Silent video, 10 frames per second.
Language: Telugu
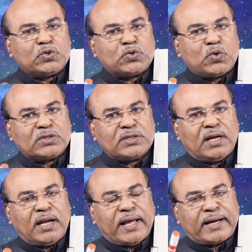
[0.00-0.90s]

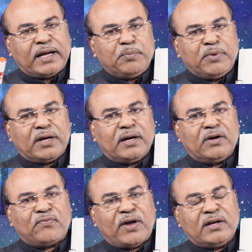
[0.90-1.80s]
సోషల్ ఎకనమిక్
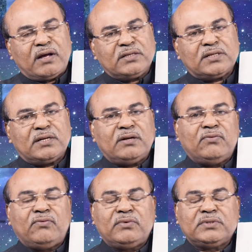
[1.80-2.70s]
అండ్ ఫైనాన్షియల్
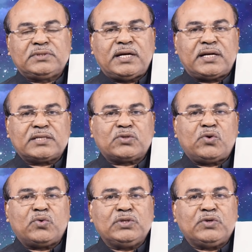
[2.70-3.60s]

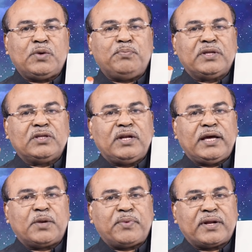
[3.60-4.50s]
స్టేటస్లో కొంచెం ఇబ్బందులు
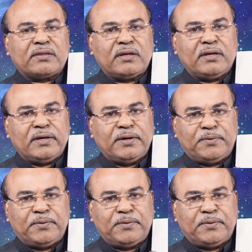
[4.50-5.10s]
ఏర్పడతాయి